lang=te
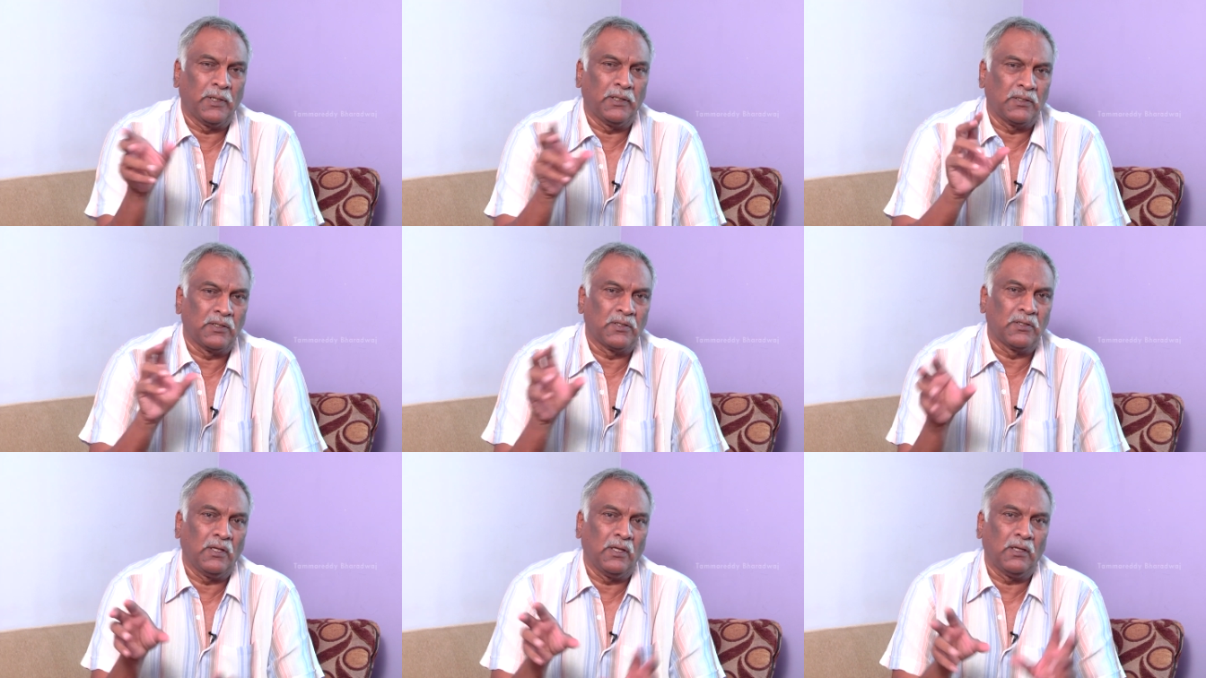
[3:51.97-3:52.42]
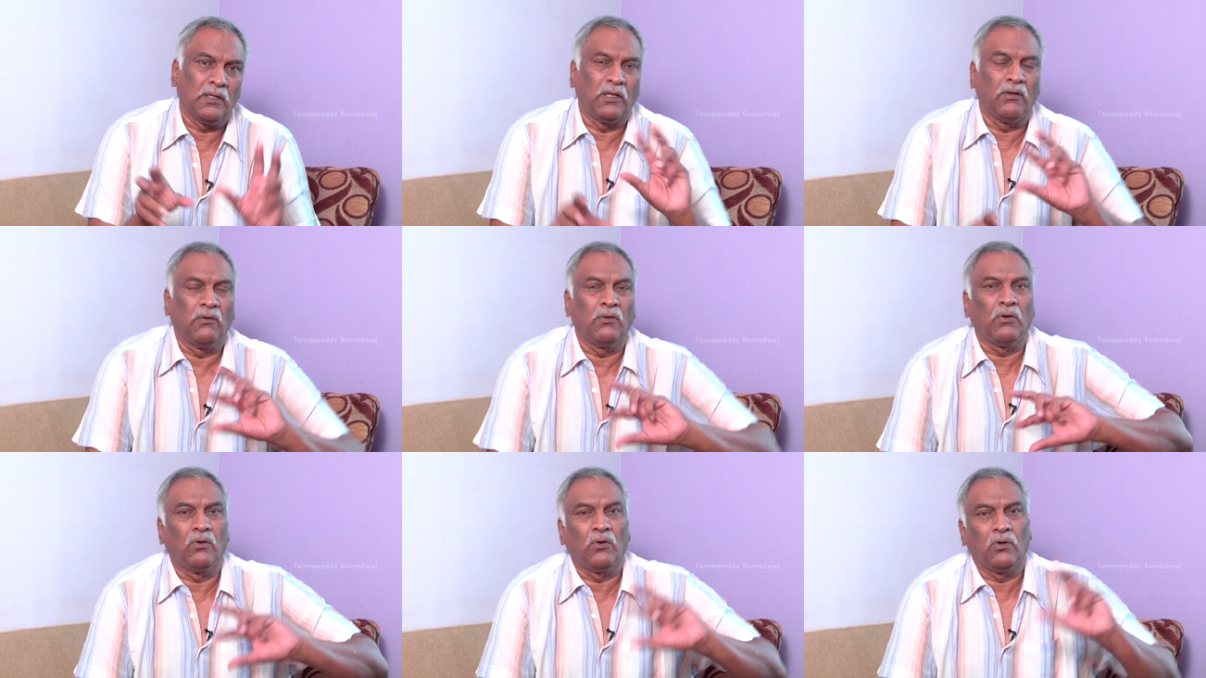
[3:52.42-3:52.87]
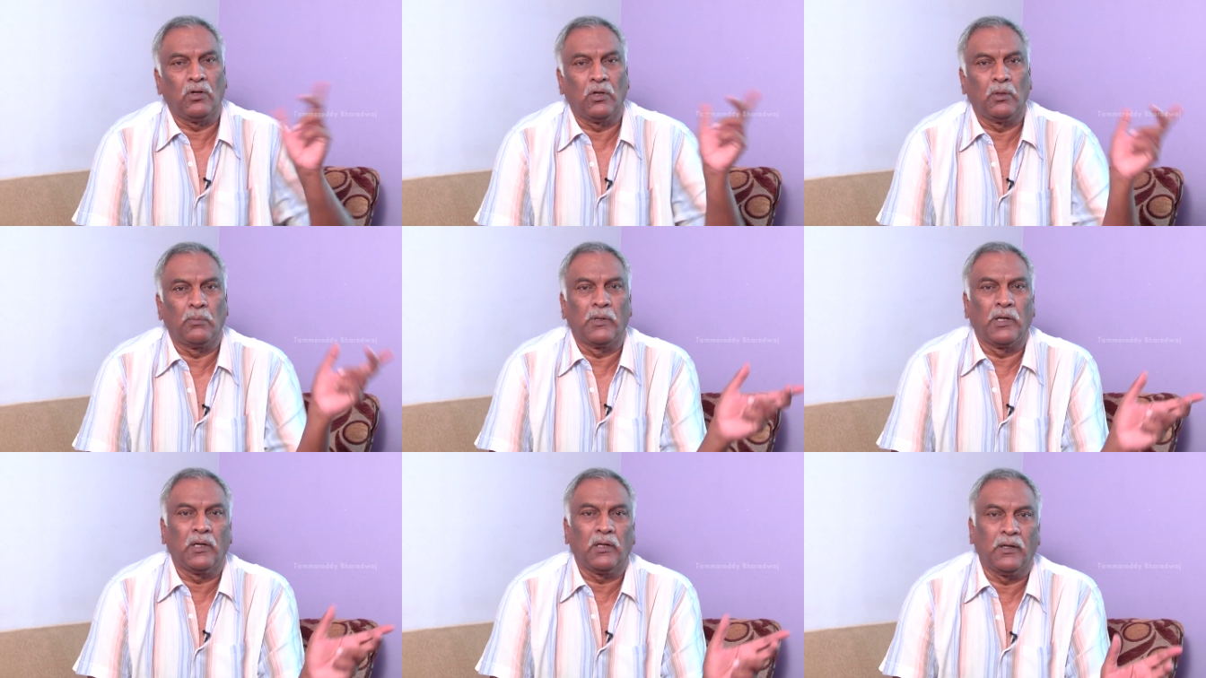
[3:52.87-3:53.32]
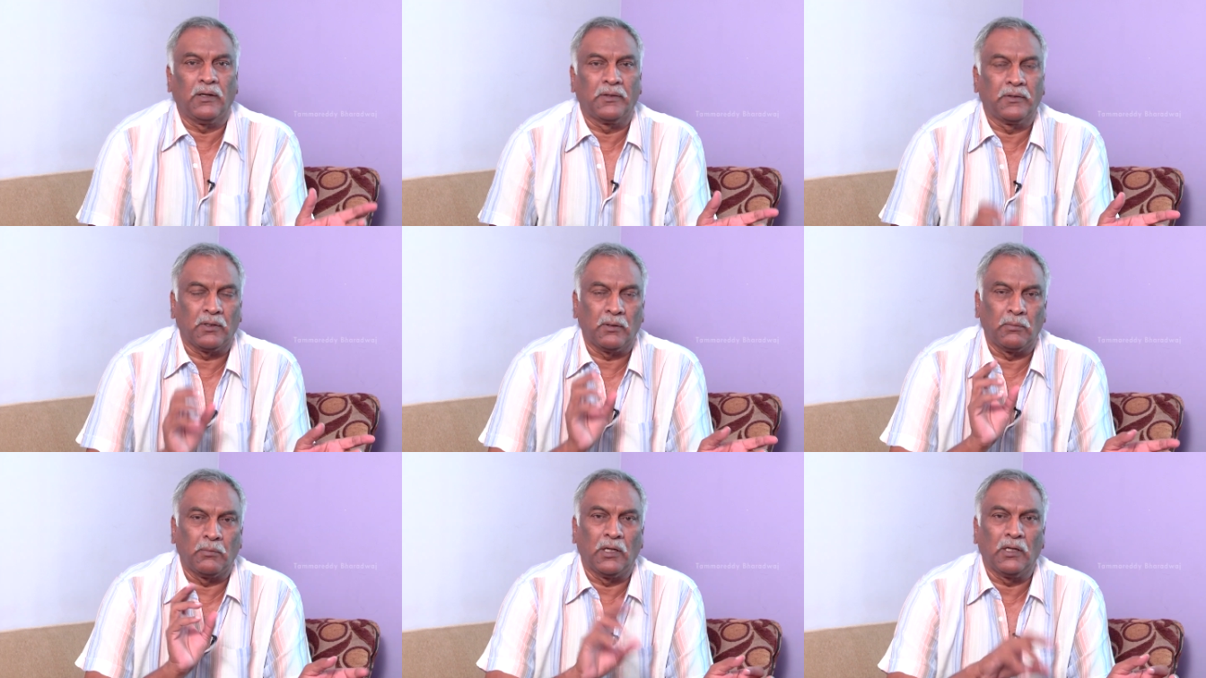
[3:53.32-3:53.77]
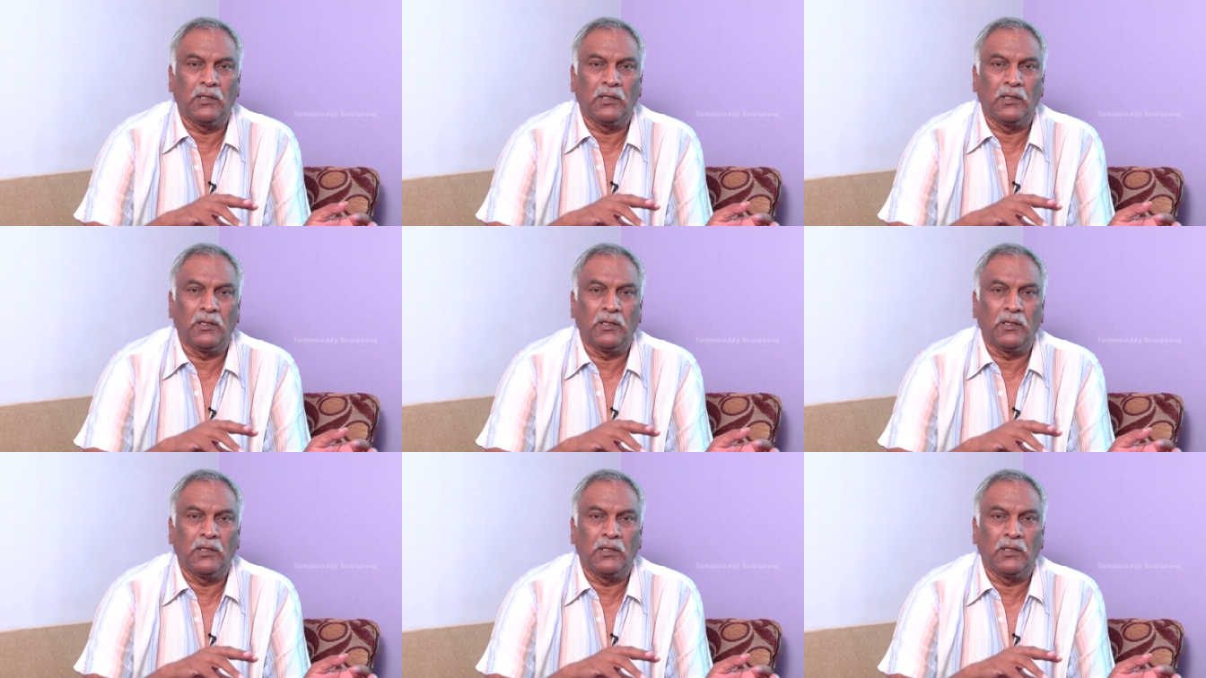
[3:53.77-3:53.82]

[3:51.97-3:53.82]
ప్రతిసారి ఎవరో ఒకళ్ళు మాట్లాడతారు